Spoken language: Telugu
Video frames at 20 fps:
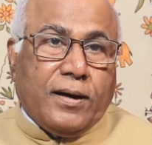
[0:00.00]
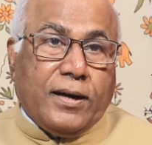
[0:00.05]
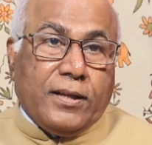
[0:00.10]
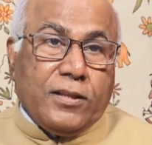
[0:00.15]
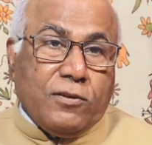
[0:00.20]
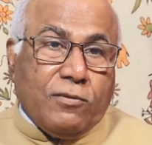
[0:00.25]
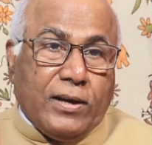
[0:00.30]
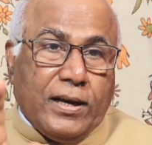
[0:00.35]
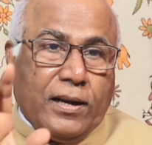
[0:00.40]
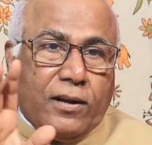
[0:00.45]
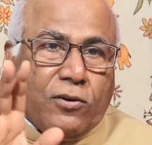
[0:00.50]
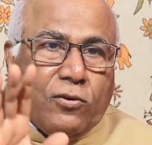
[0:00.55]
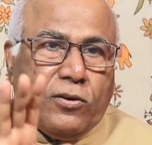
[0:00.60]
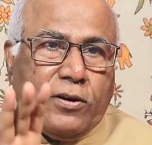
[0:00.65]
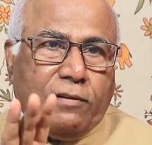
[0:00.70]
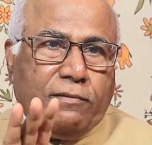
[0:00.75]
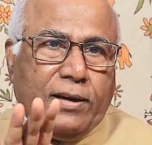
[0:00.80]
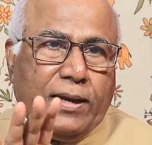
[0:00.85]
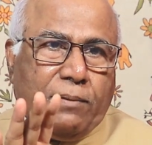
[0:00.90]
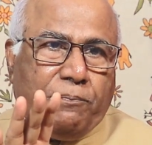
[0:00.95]
అందువల్ల
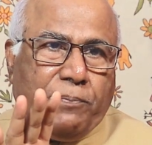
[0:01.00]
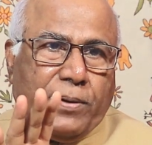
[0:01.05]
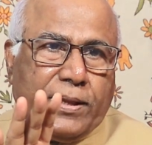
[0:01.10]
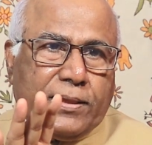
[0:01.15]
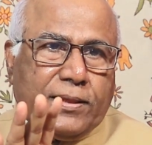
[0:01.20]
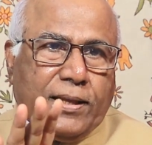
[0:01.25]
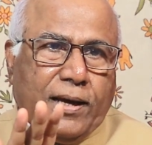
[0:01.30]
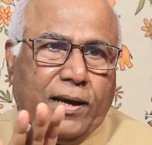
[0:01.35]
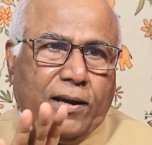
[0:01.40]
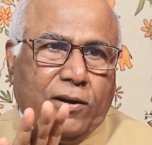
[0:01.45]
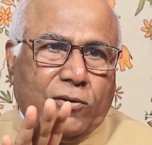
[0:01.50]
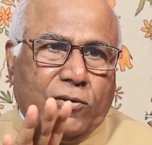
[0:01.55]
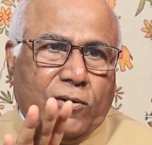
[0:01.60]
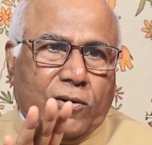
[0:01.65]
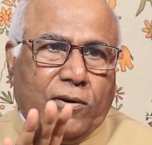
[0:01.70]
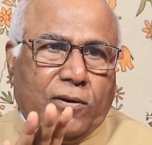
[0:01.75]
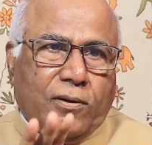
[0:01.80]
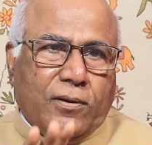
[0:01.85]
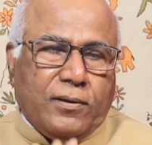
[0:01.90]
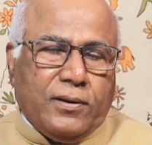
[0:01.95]
రెండు వేల
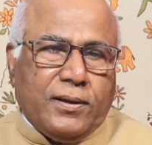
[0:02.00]
పద్నాలుగులో